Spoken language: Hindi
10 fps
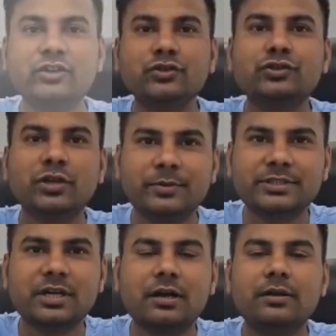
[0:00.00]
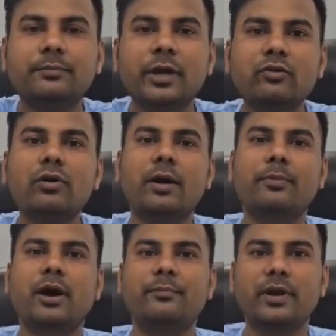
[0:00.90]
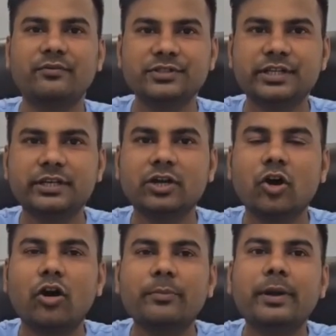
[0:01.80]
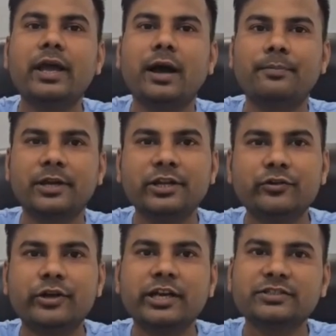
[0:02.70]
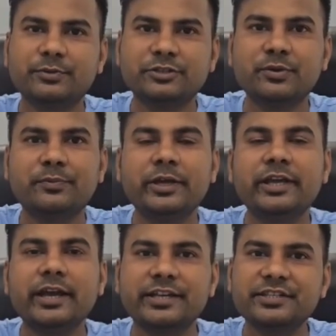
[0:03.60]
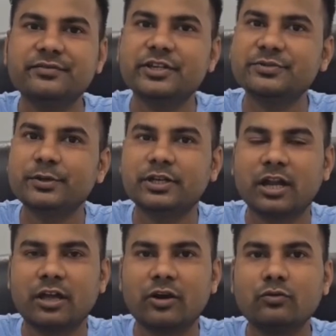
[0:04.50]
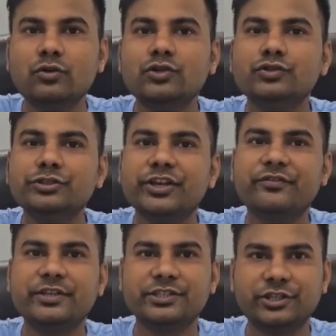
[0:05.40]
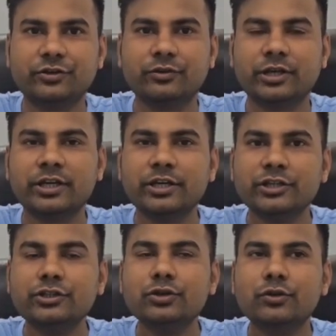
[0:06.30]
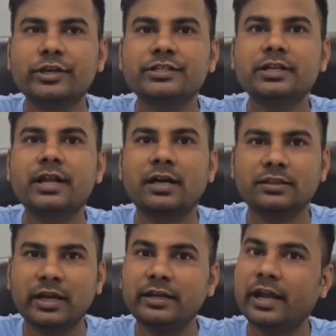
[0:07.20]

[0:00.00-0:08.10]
दोस्तों नमस्कार मैं हूं आपका अपना अभिषेक और मैं आपके लिए नोएडा एक्सप्रेस वे पे एक ऐसी इन्वेस्टमेंट लाया हूं जो सेफ़ एंड सिक्योर है ये जो लोकेशन आता है